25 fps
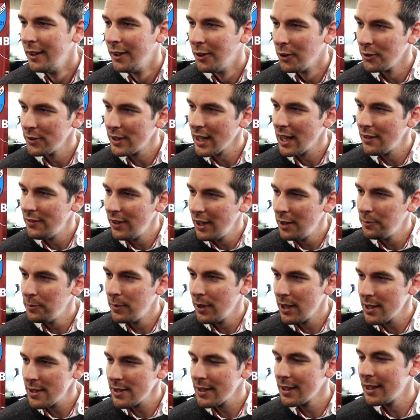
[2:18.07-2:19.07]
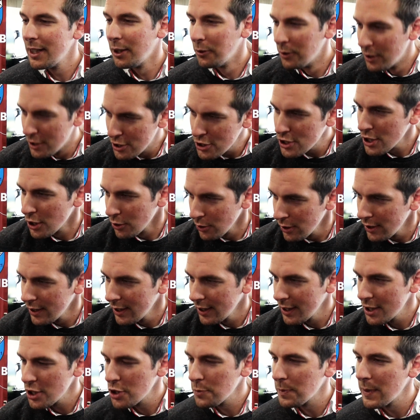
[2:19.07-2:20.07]
Und da werden wir jetzt genau hinschauen in
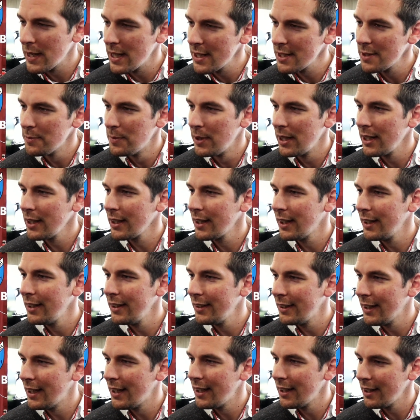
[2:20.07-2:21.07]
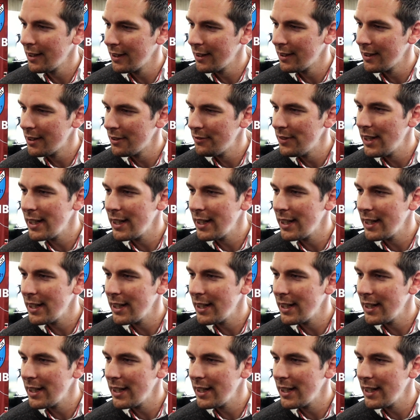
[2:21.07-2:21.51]
den Gesprächen mit den Kandidaten, äh,